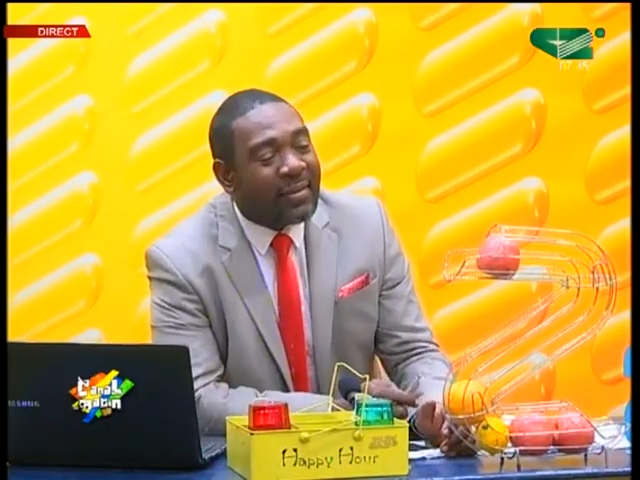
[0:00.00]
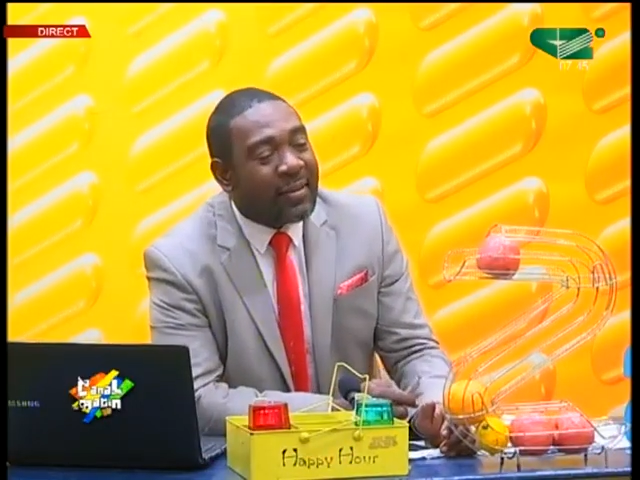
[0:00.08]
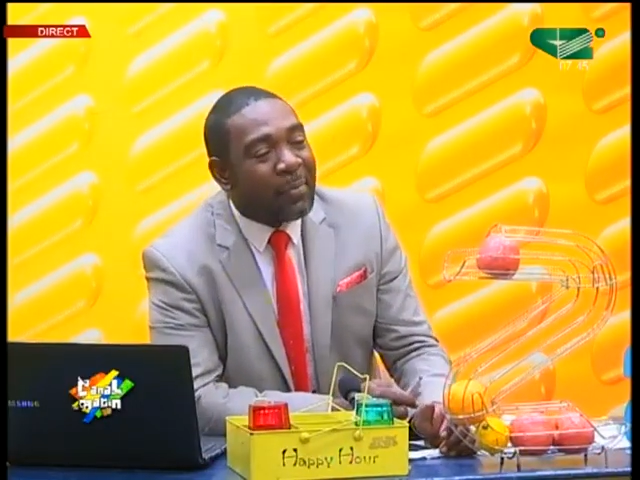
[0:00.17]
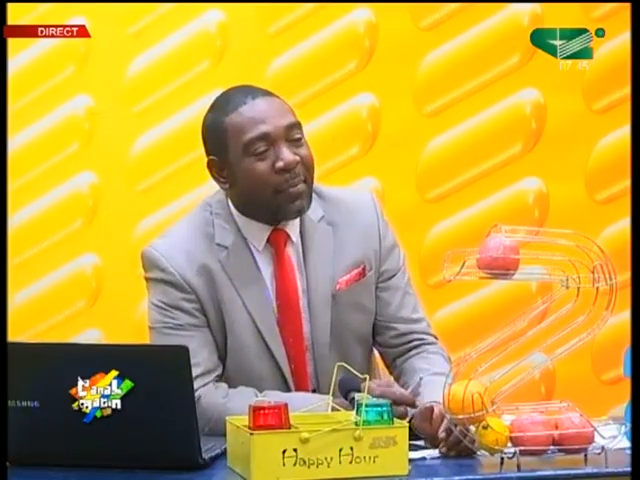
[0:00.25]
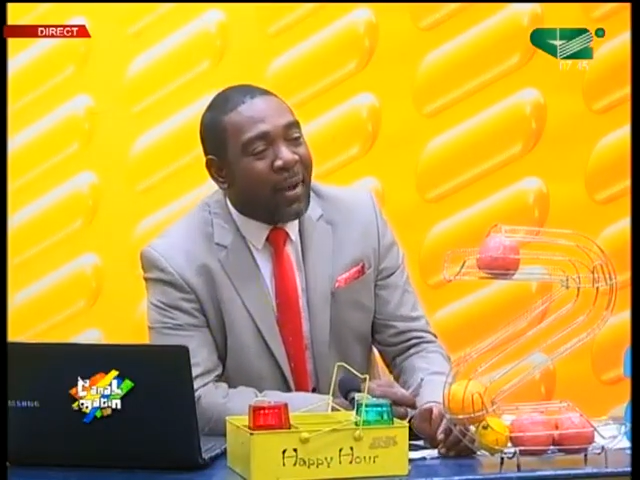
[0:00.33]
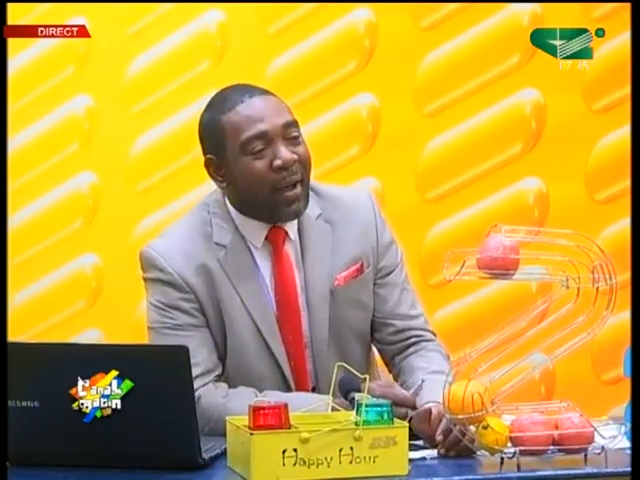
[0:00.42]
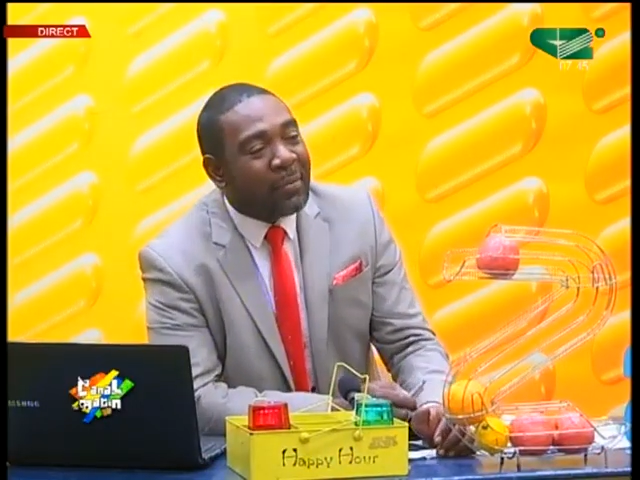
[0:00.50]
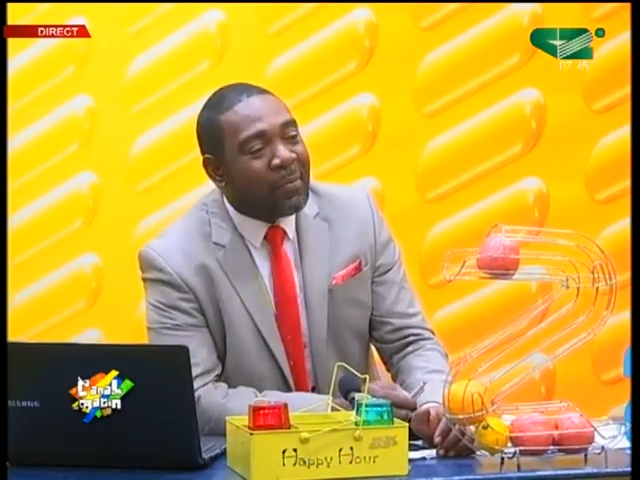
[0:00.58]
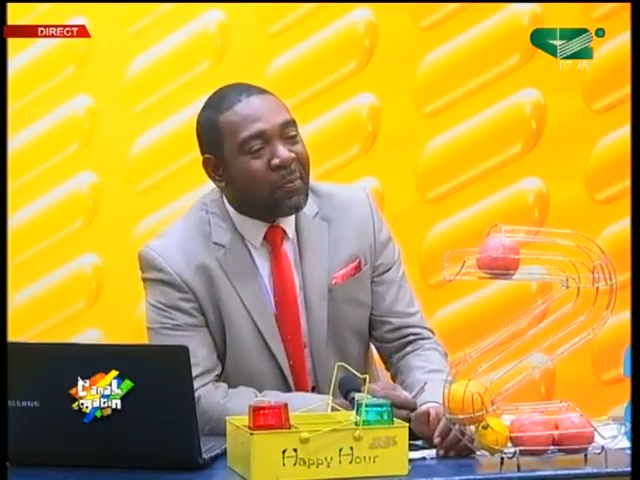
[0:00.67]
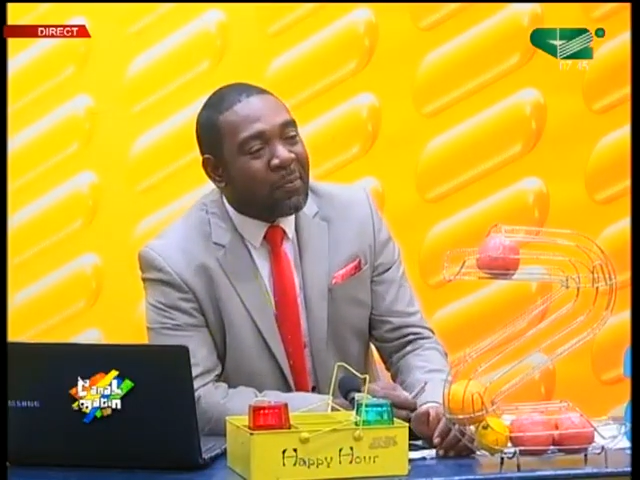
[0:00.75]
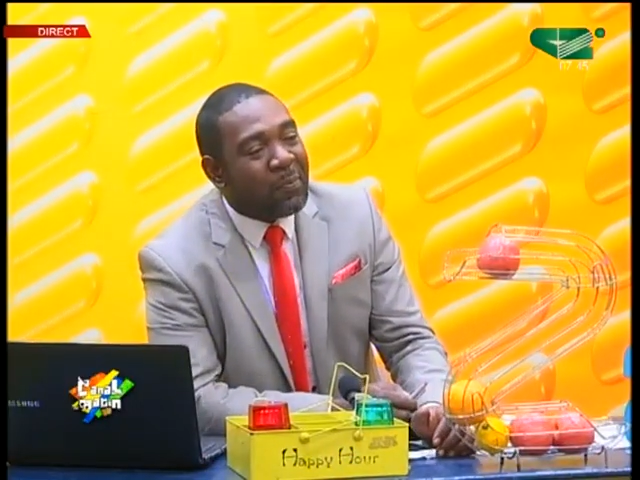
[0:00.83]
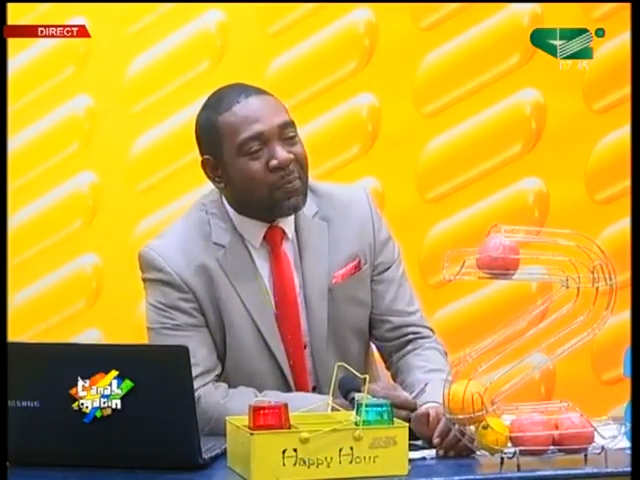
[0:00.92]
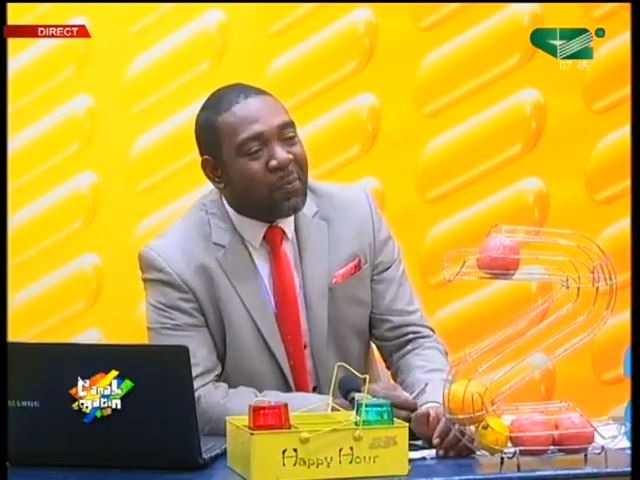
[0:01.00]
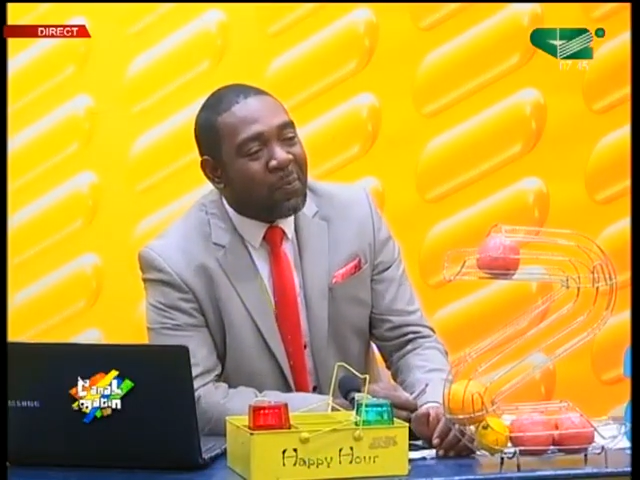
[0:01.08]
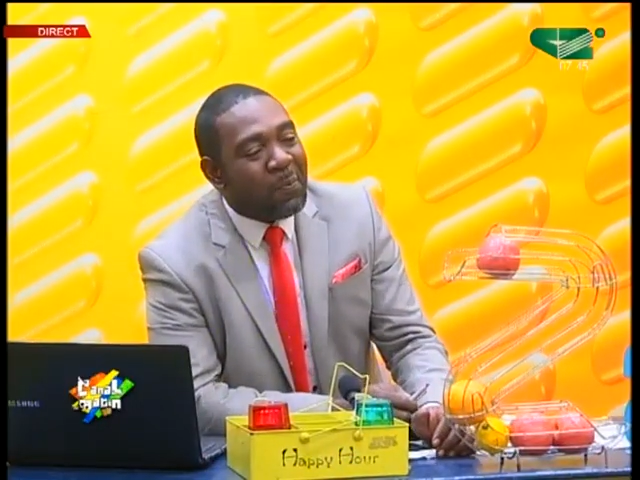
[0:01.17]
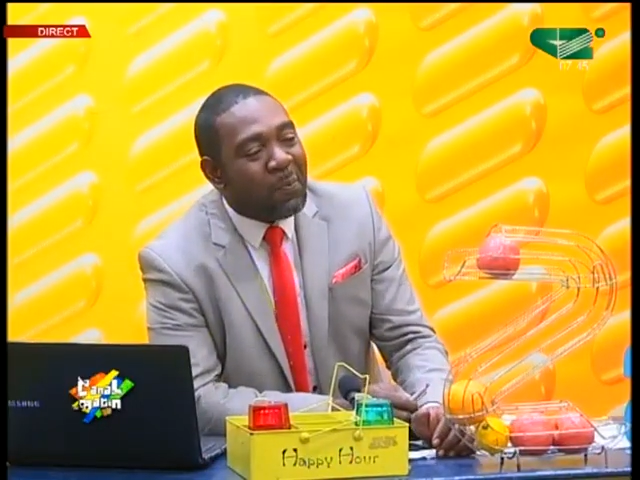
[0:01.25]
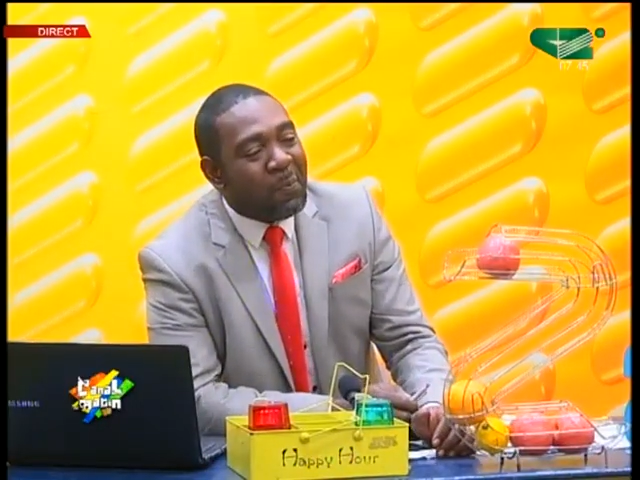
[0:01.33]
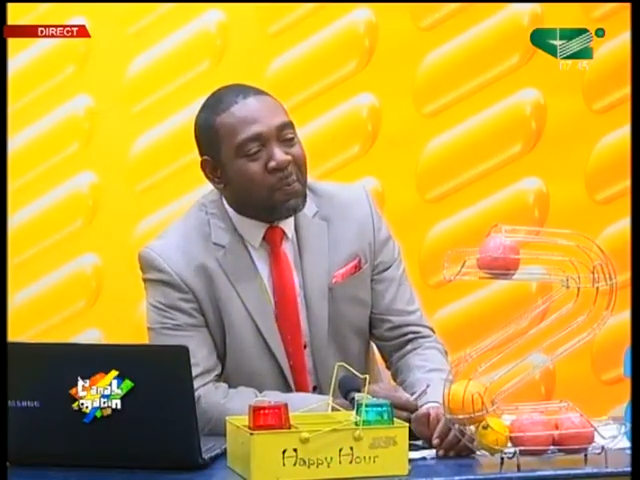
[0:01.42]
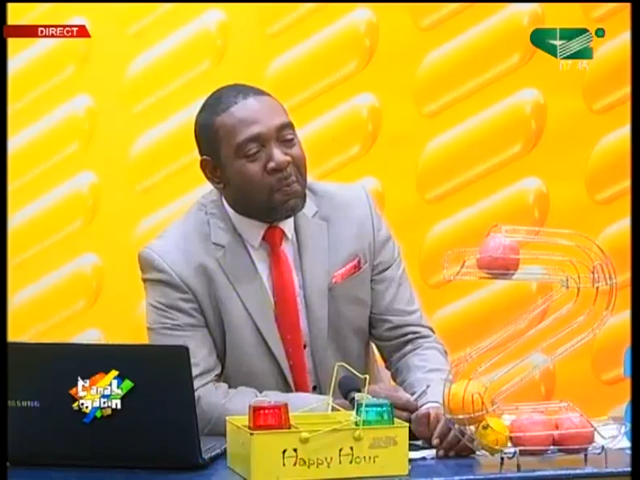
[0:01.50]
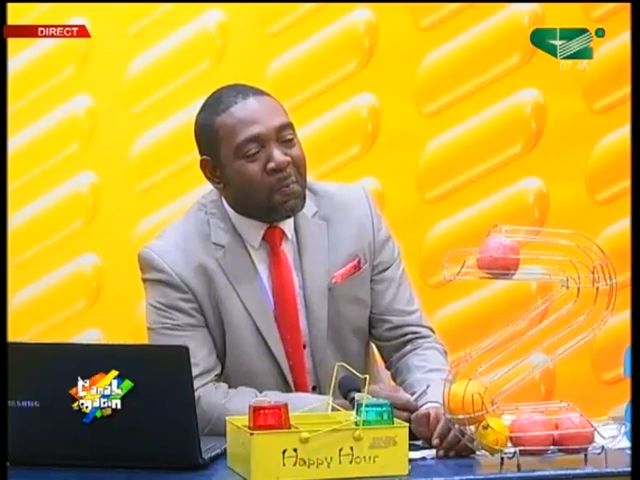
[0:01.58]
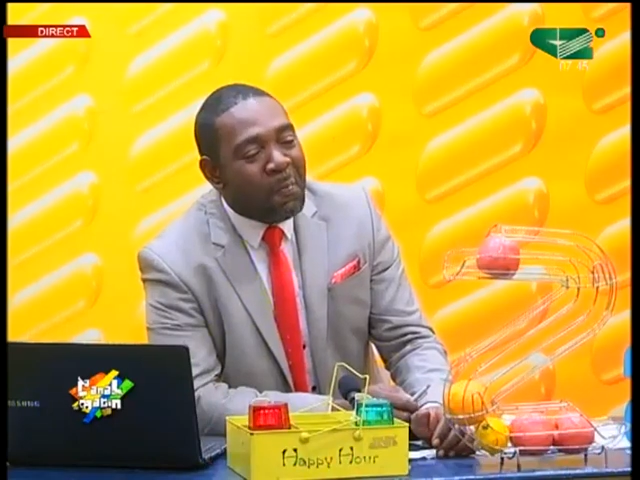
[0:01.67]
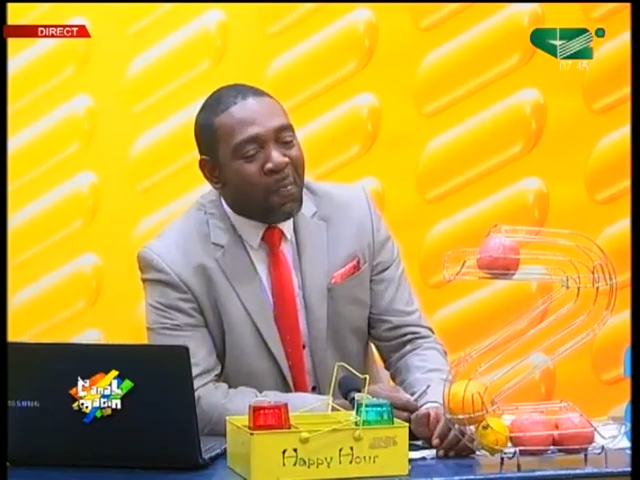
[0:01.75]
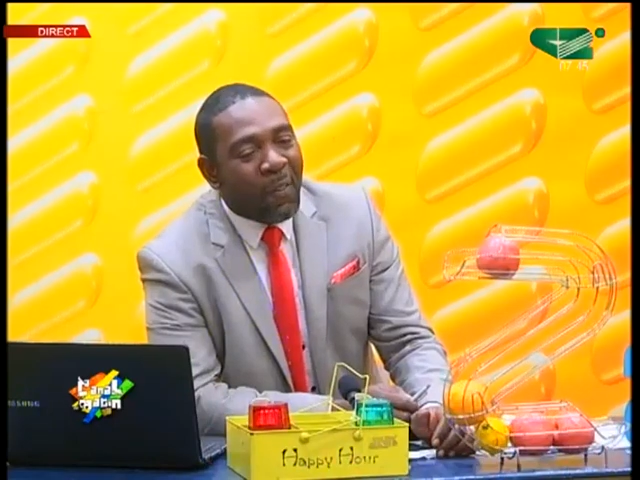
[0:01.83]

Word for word: C'est un comptable ouvert. Mhm. Mhm.